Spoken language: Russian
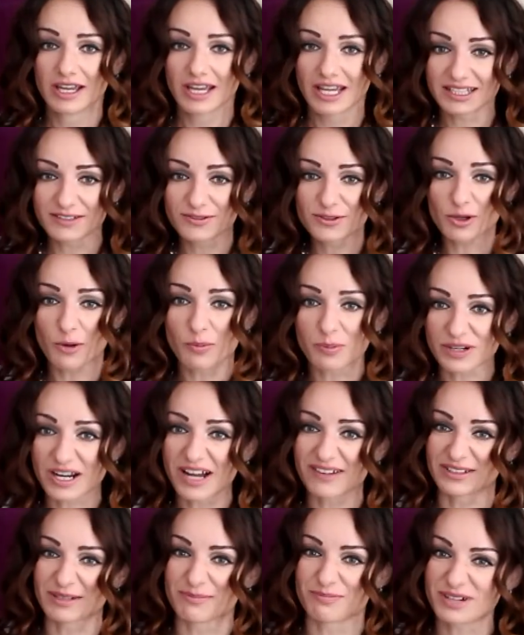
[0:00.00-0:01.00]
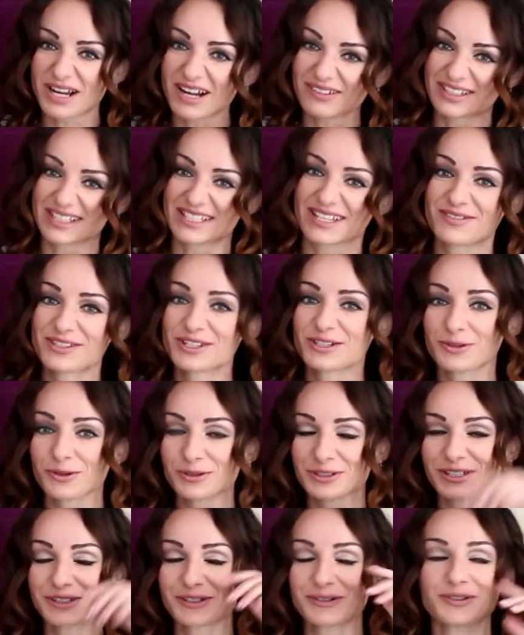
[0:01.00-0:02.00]
Это все правда, правда за все
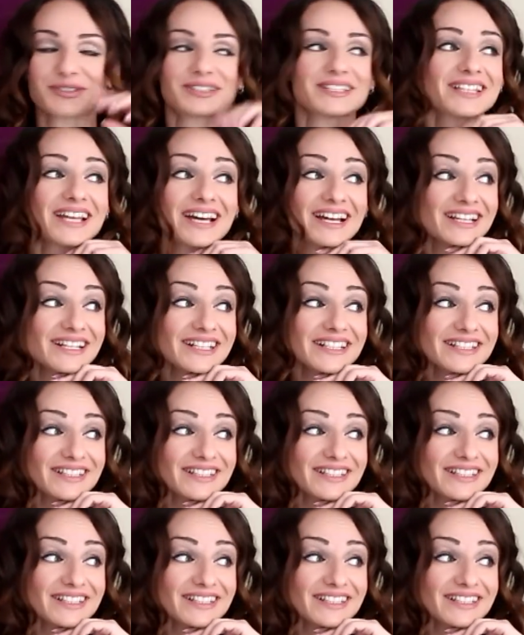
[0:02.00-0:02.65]
долгие годы, да?